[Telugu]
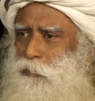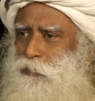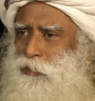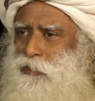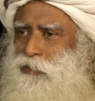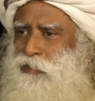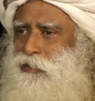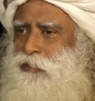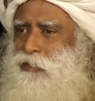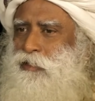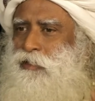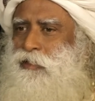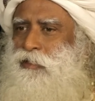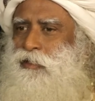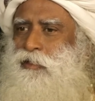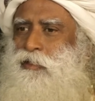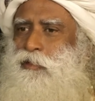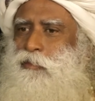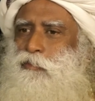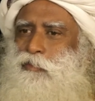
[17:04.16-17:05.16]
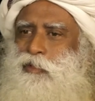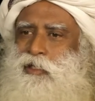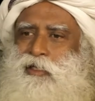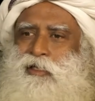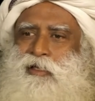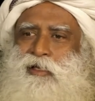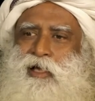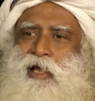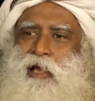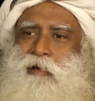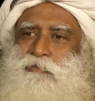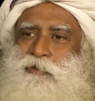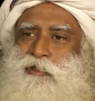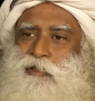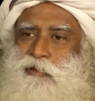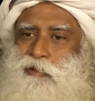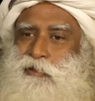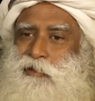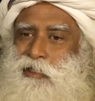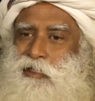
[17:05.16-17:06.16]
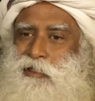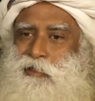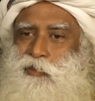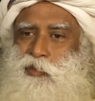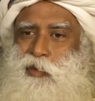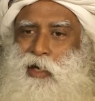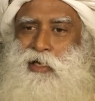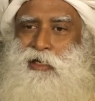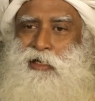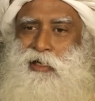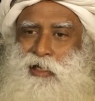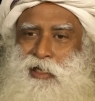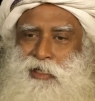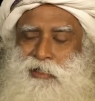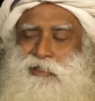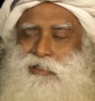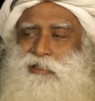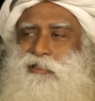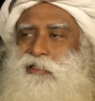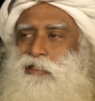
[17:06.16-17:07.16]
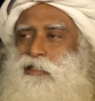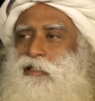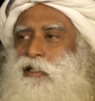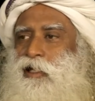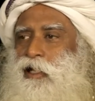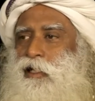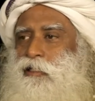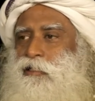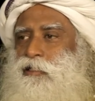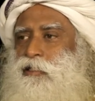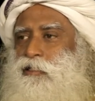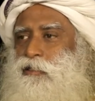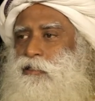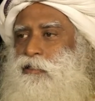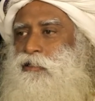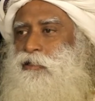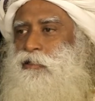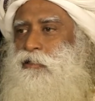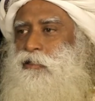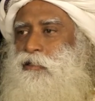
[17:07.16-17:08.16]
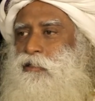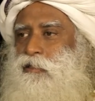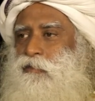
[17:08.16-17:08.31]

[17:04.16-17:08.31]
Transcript: షాపులు వీటన్నిటినీ ధ్వంసం చేయడం ఇలా చేయడం ఎందుకు